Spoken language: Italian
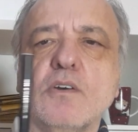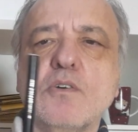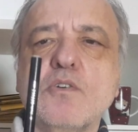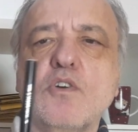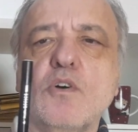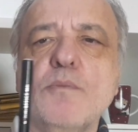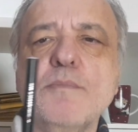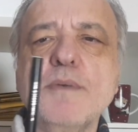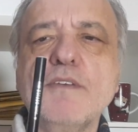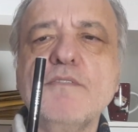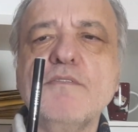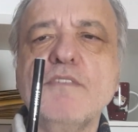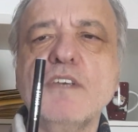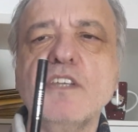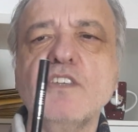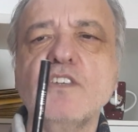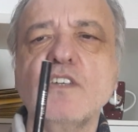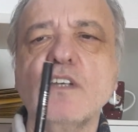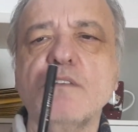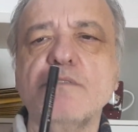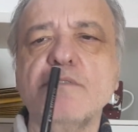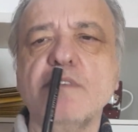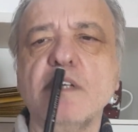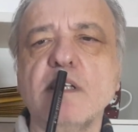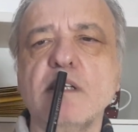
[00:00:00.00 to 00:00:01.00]
come
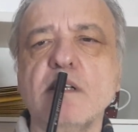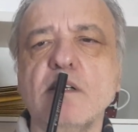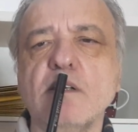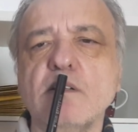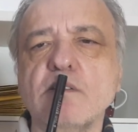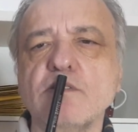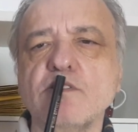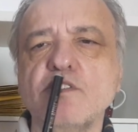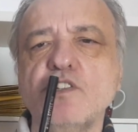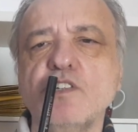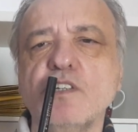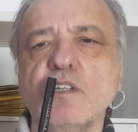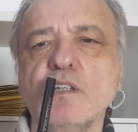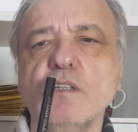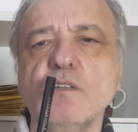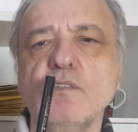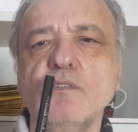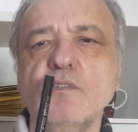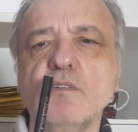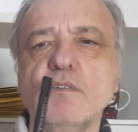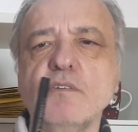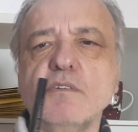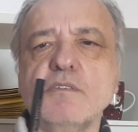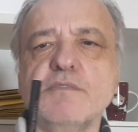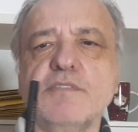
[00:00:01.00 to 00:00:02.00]
invece avviene oggi,
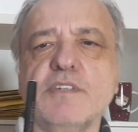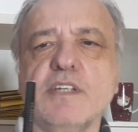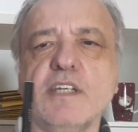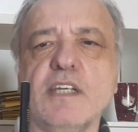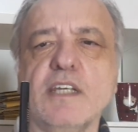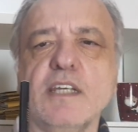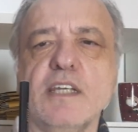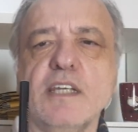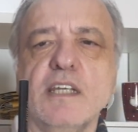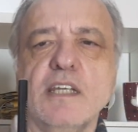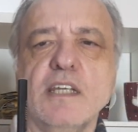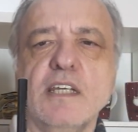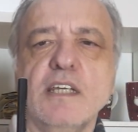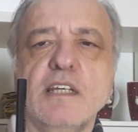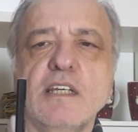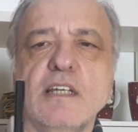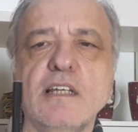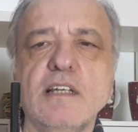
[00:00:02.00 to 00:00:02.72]
dove